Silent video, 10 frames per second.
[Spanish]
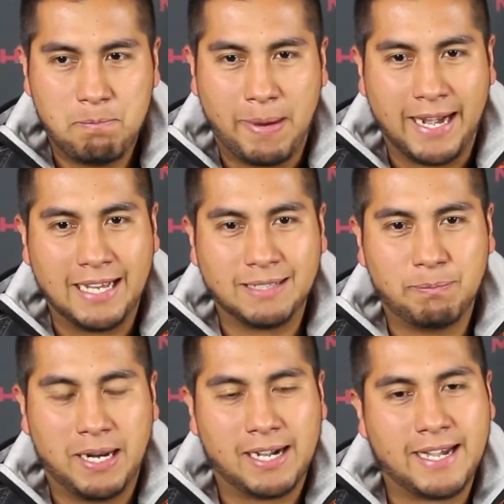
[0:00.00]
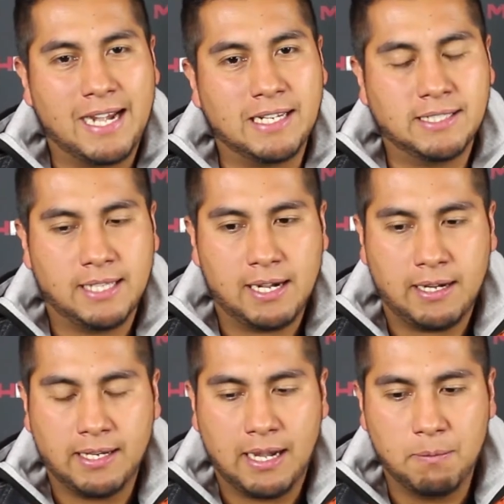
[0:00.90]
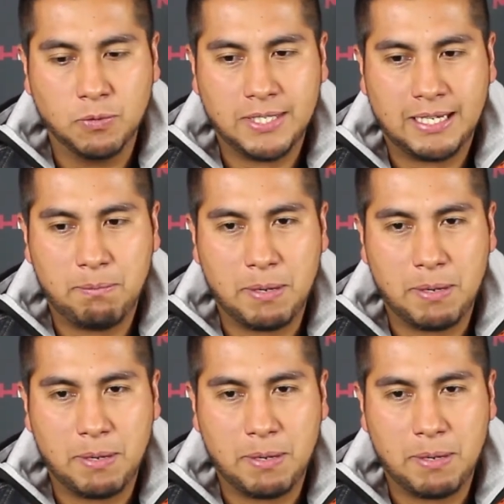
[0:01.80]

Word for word: para, realizar eh, la música